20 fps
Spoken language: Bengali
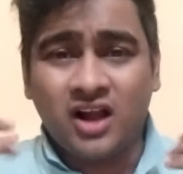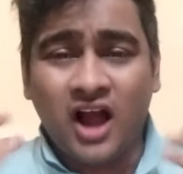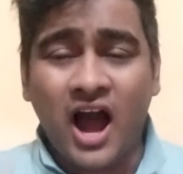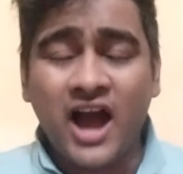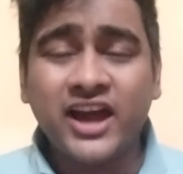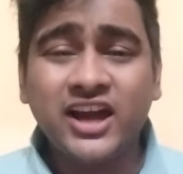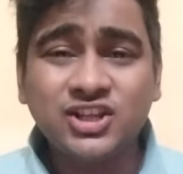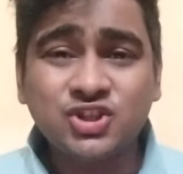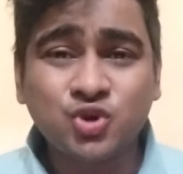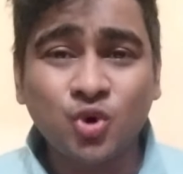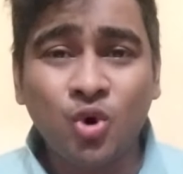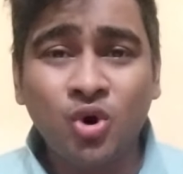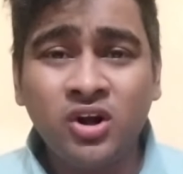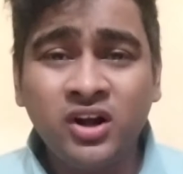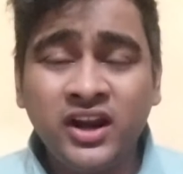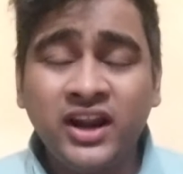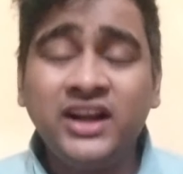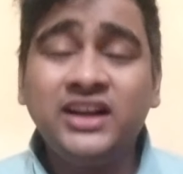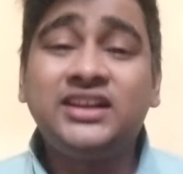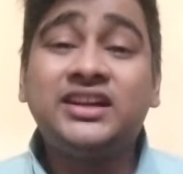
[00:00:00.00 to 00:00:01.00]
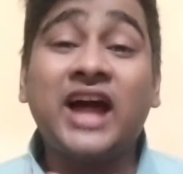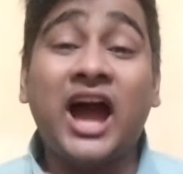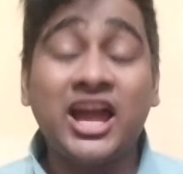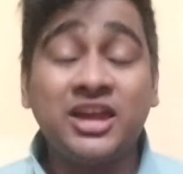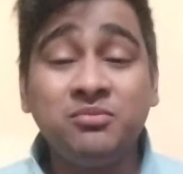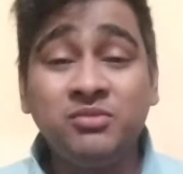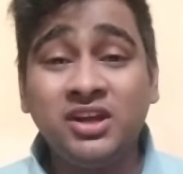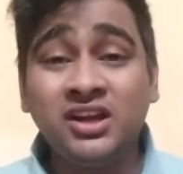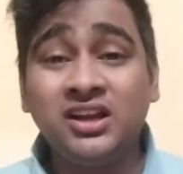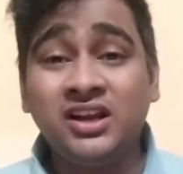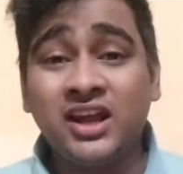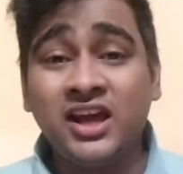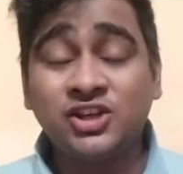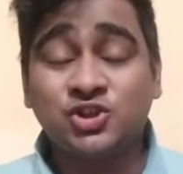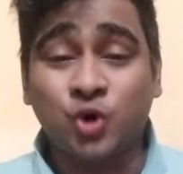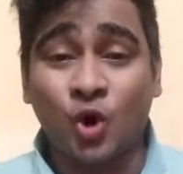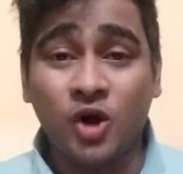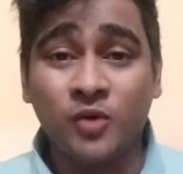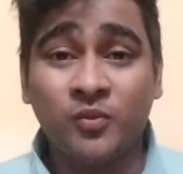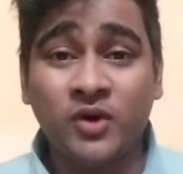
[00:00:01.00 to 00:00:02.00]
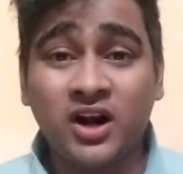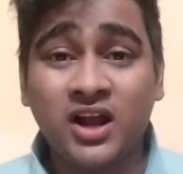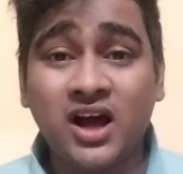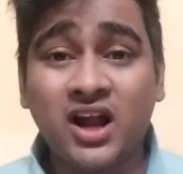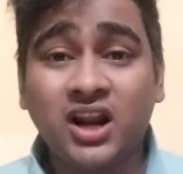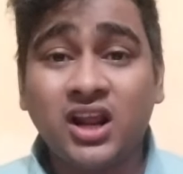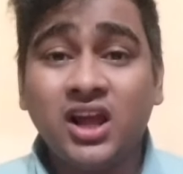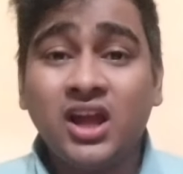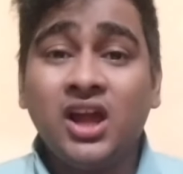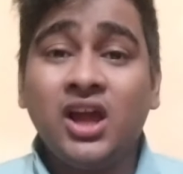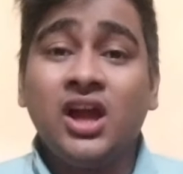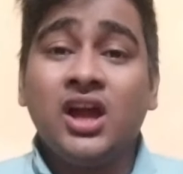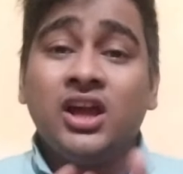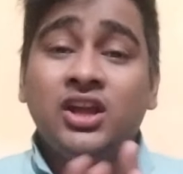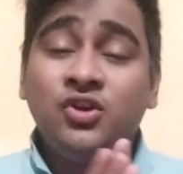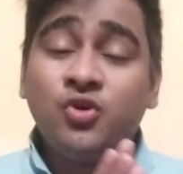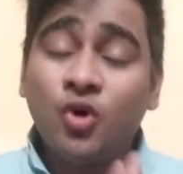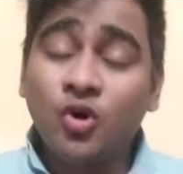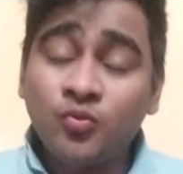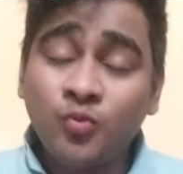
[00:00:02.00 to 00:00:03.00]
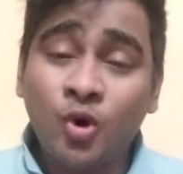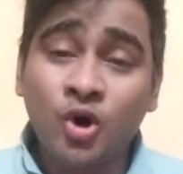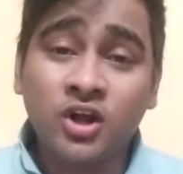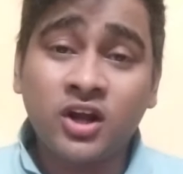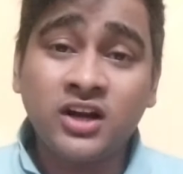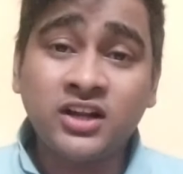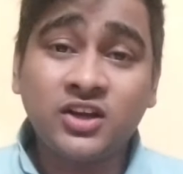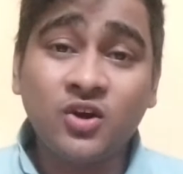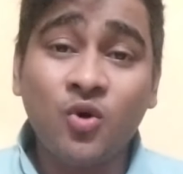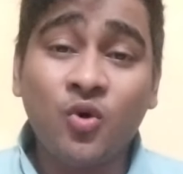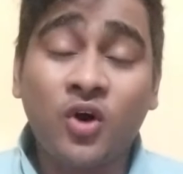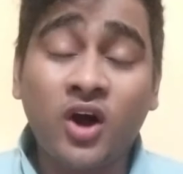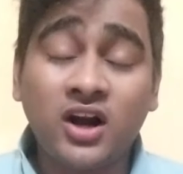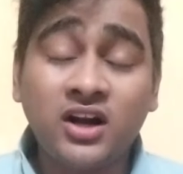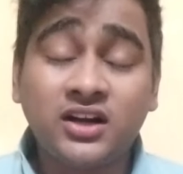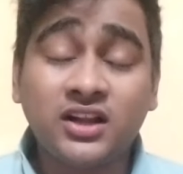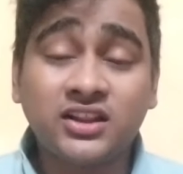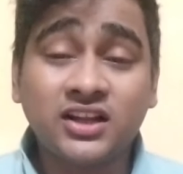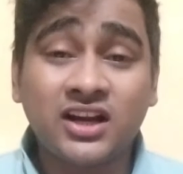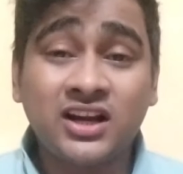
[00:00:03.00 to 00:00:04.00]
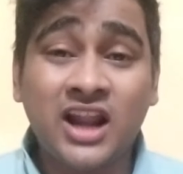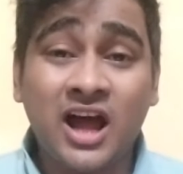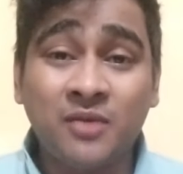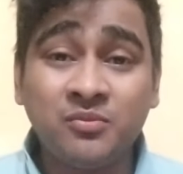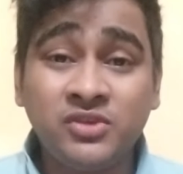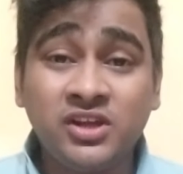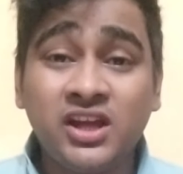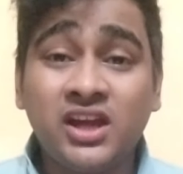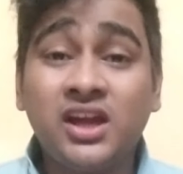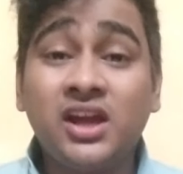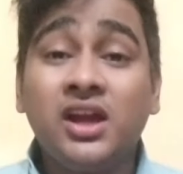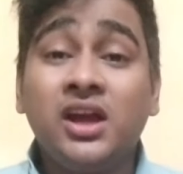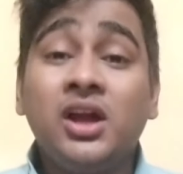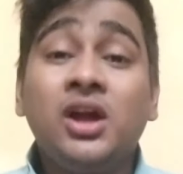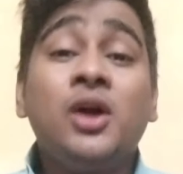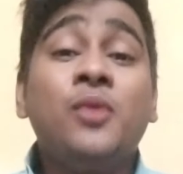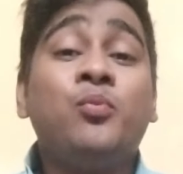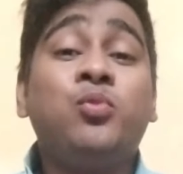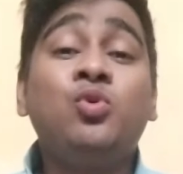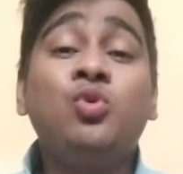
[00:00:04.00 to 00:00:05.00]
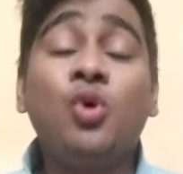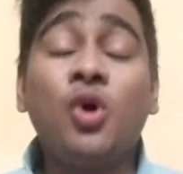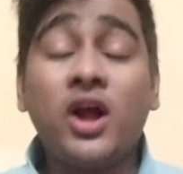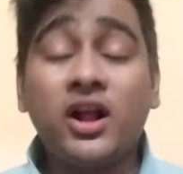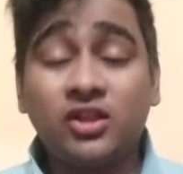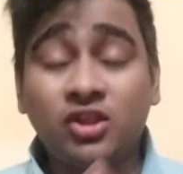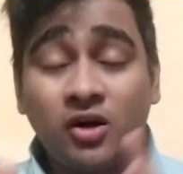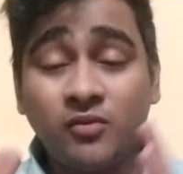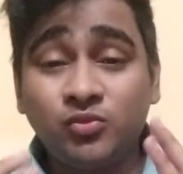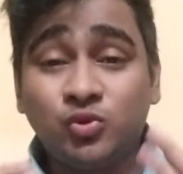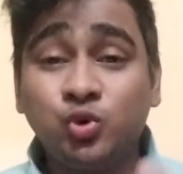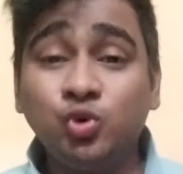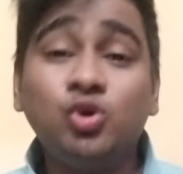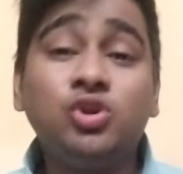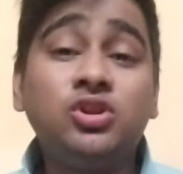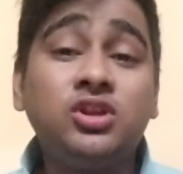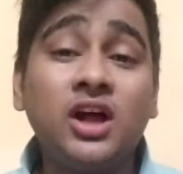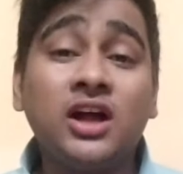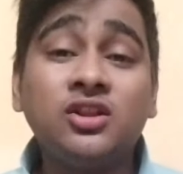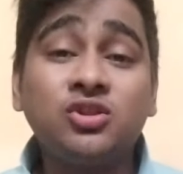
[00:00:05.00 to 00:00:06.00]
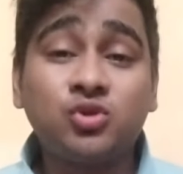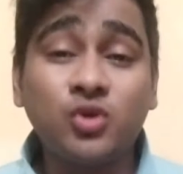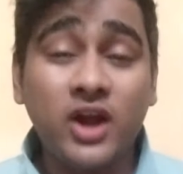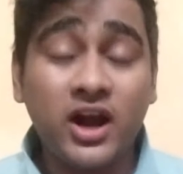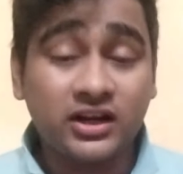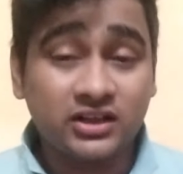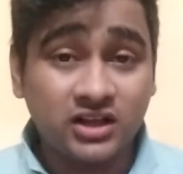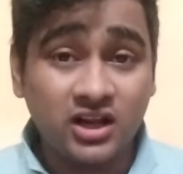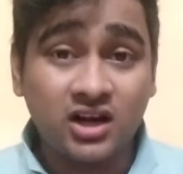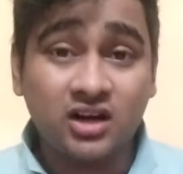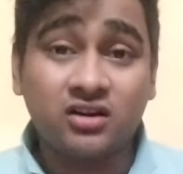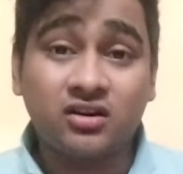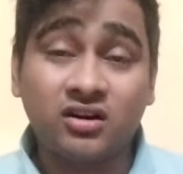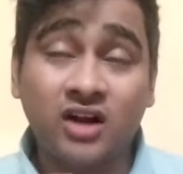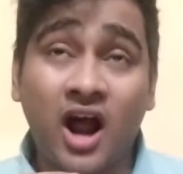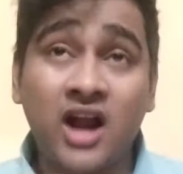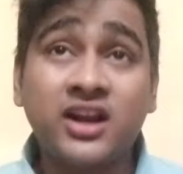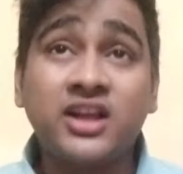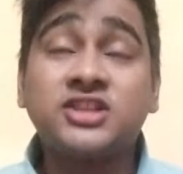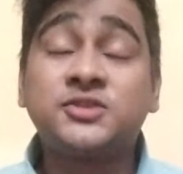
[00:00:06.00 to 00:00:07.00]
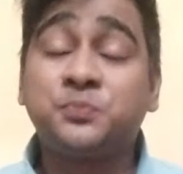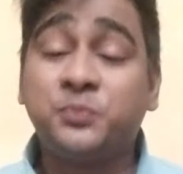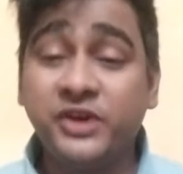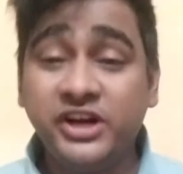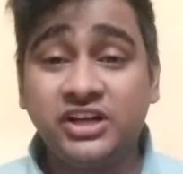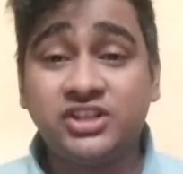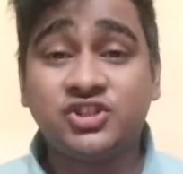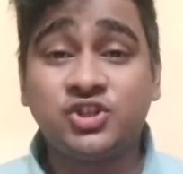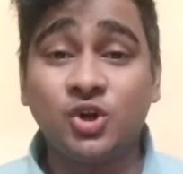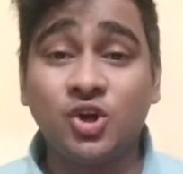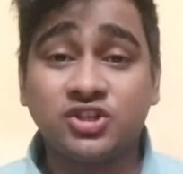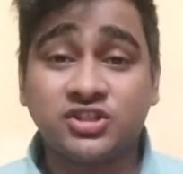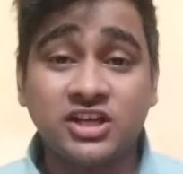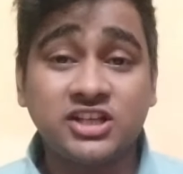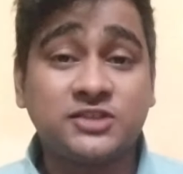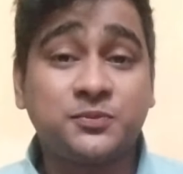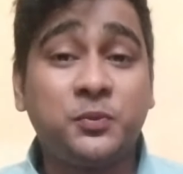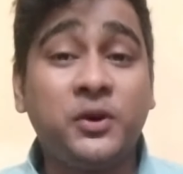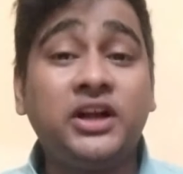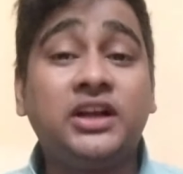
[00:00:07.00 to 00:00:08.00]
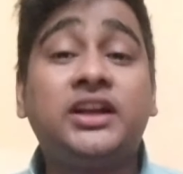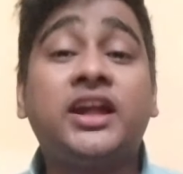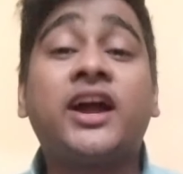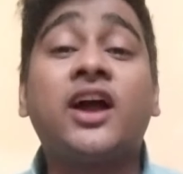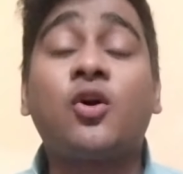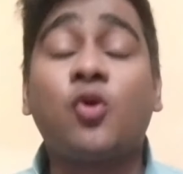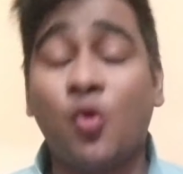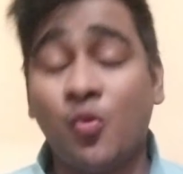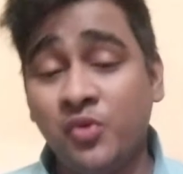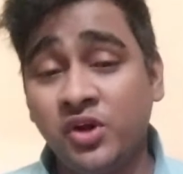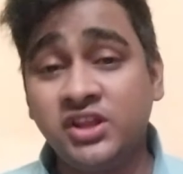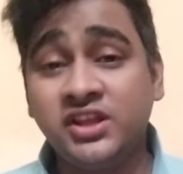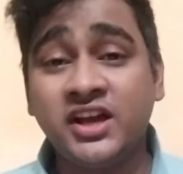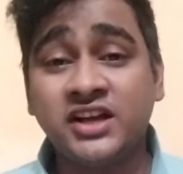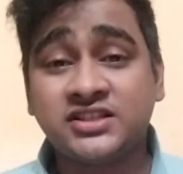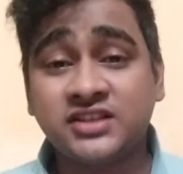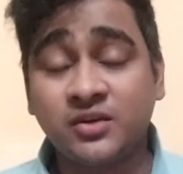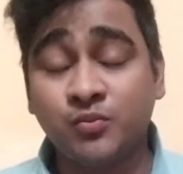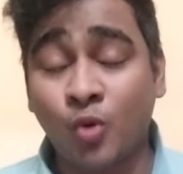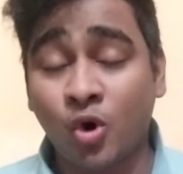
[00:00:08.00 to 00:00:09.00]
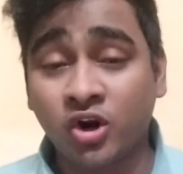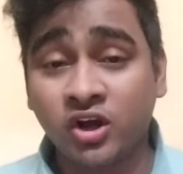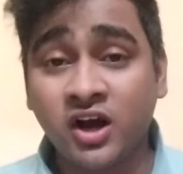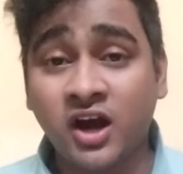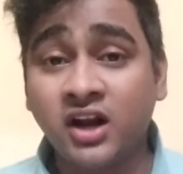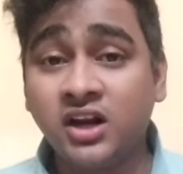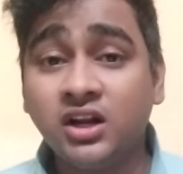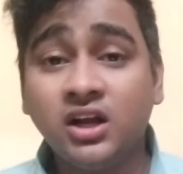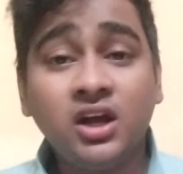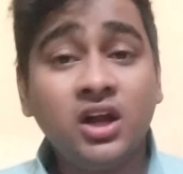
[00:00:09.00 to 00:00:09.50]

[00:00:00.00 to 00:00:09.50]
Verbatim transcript: গায়ে জোর নেই টাইমিং নেই ছয় মারার ইয়ন মর্গানকে ওখানটা থেকে নামিয়ে পুরো একদম দুর্দান্ত একটা রানের স্পিড ছিল সেই স্পিডটাকে কমিয়ে দিয়েছে মর্গান